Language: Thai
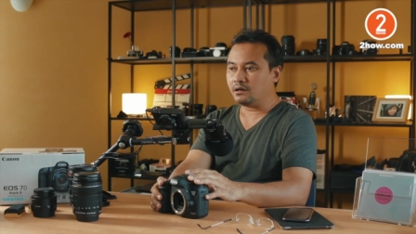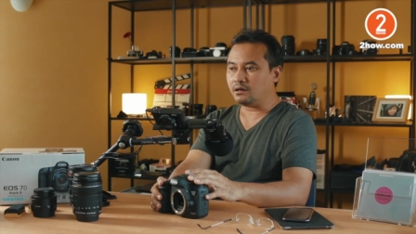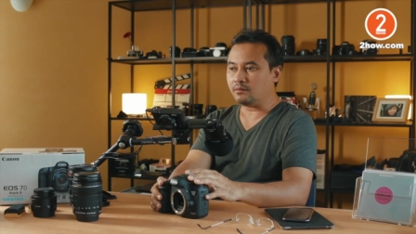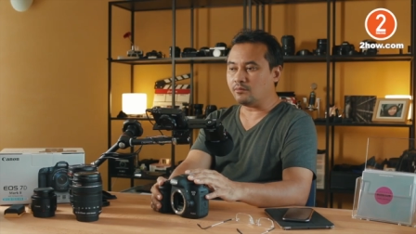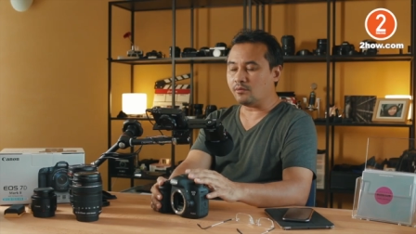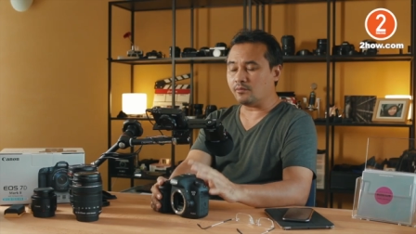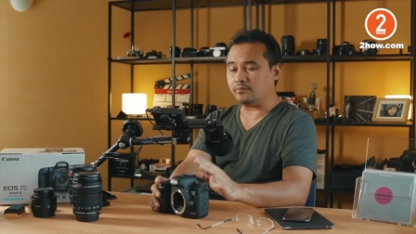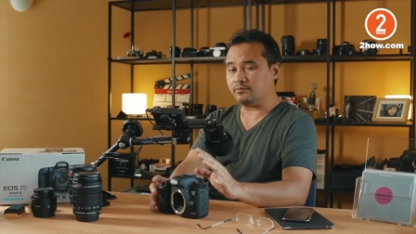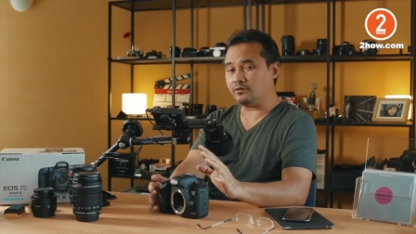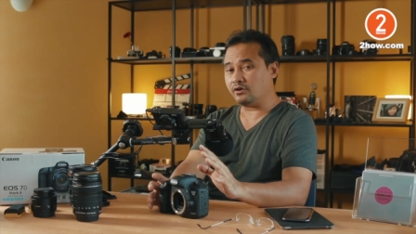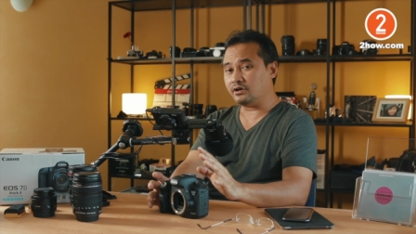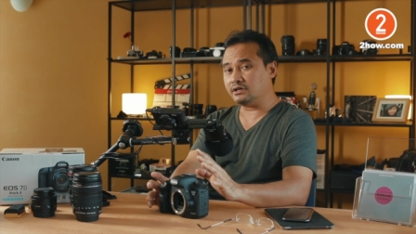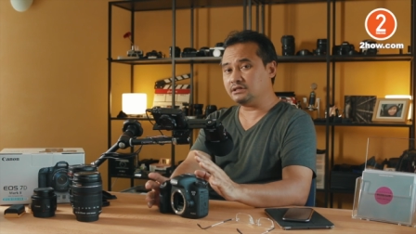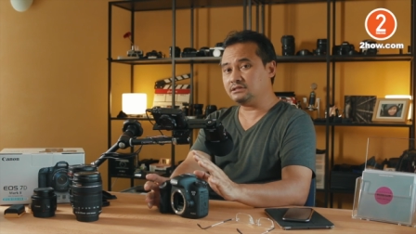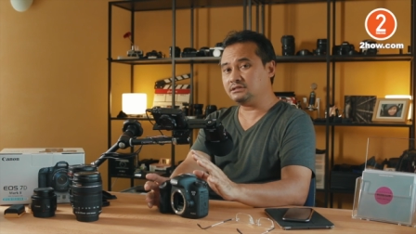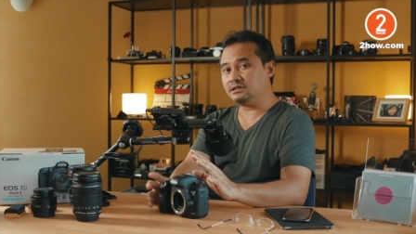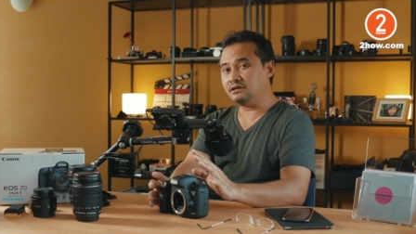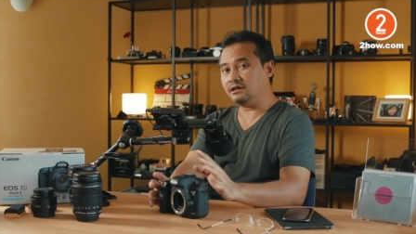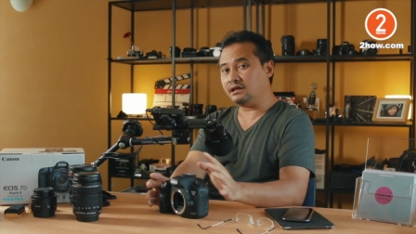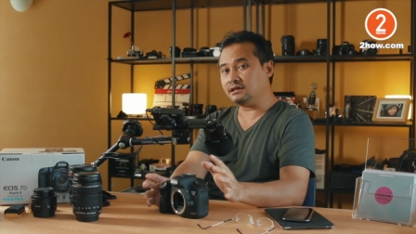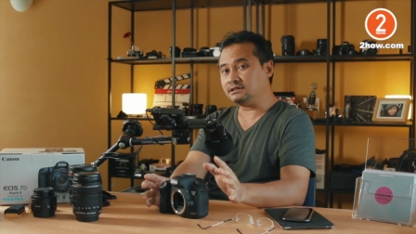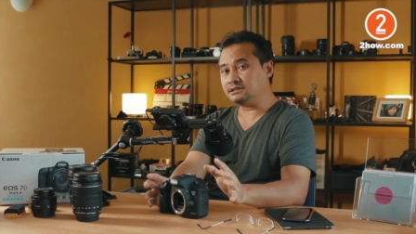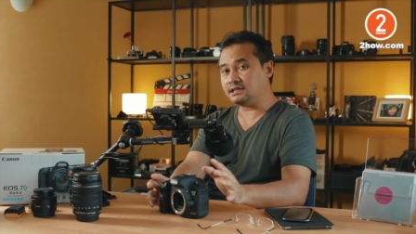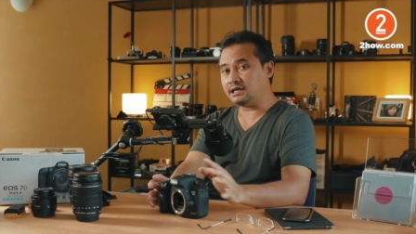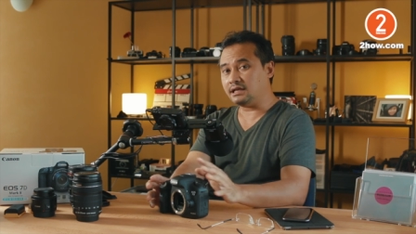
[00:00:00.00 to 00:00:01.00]
ระบบ noise
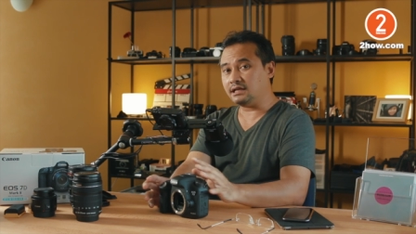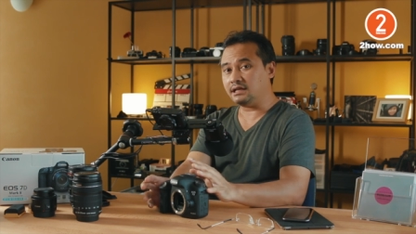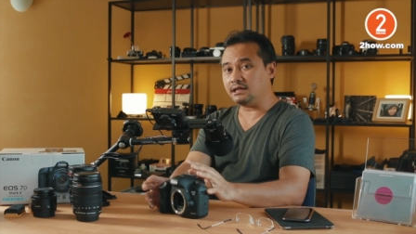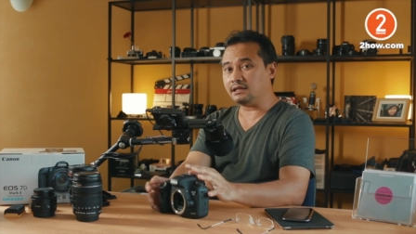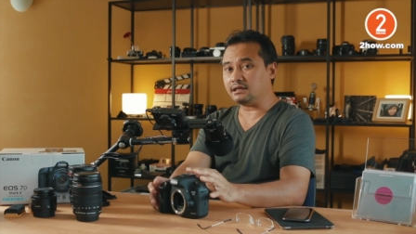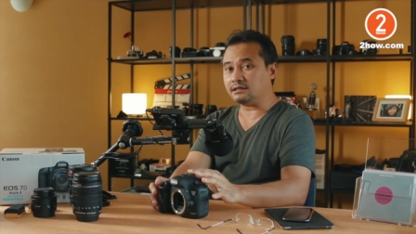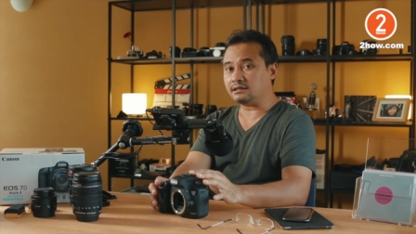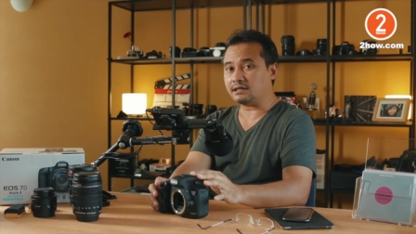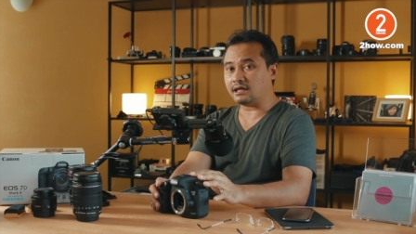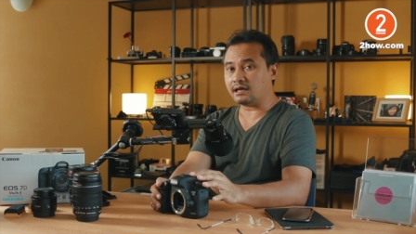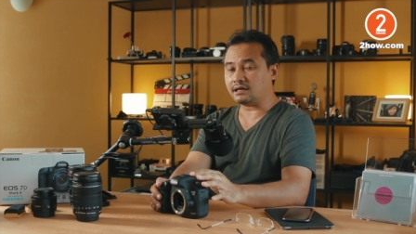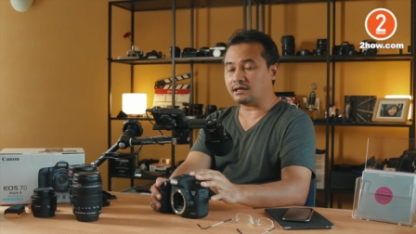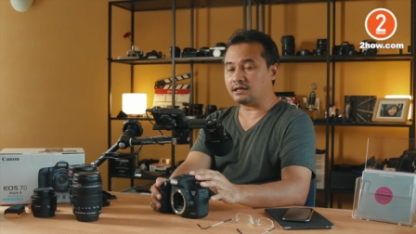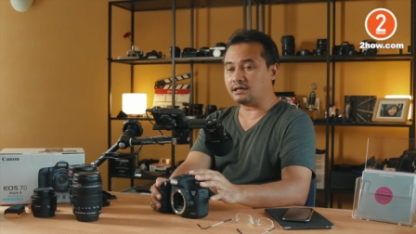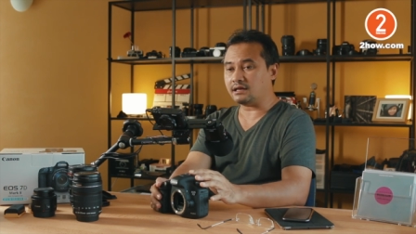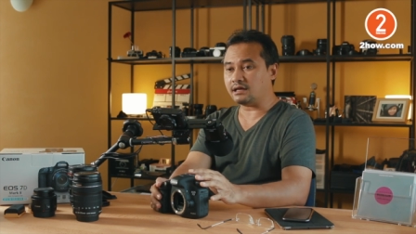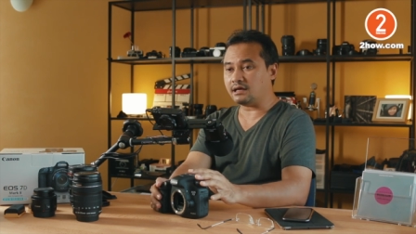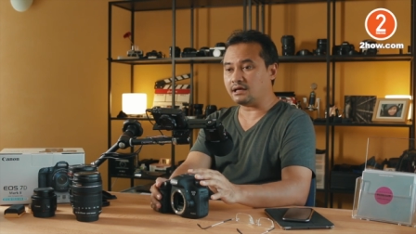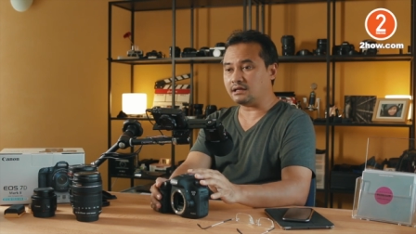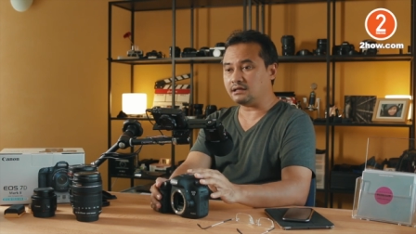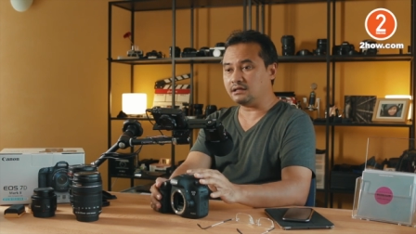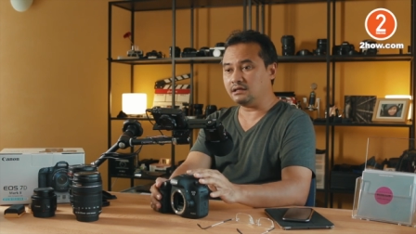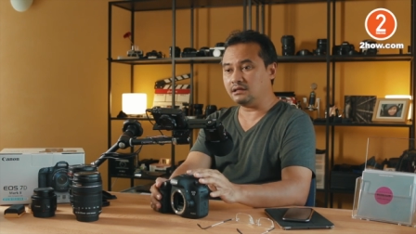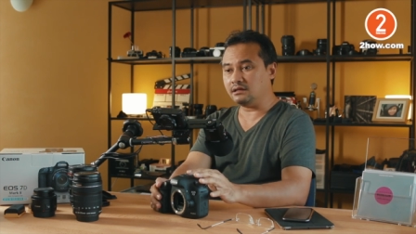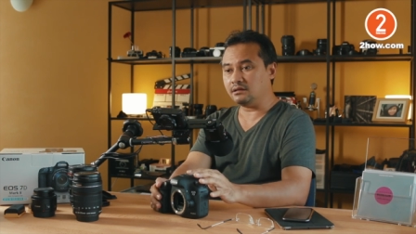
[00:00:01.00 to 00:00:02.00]
reduction อะไรต่างๆนา
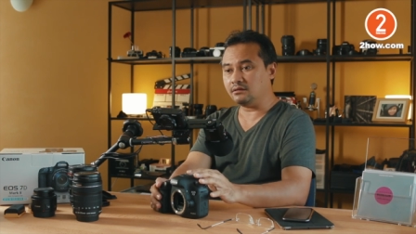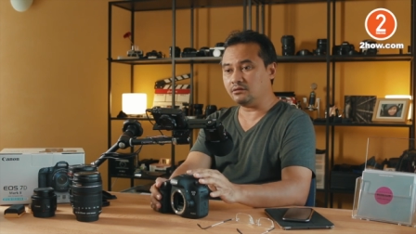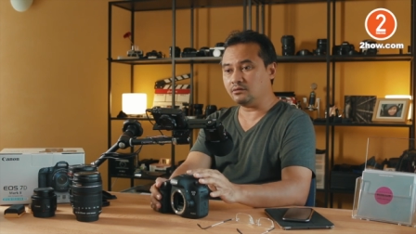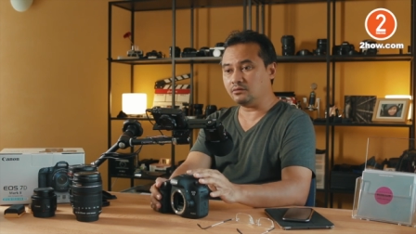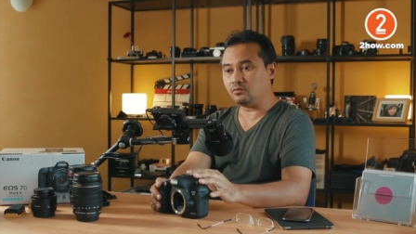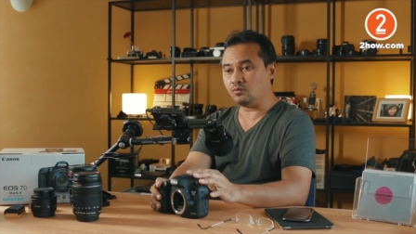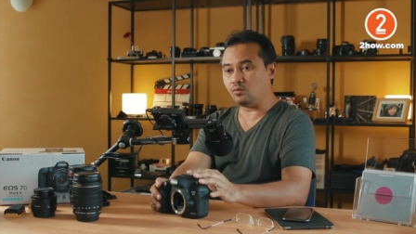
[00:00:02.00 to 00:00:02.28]
นาที่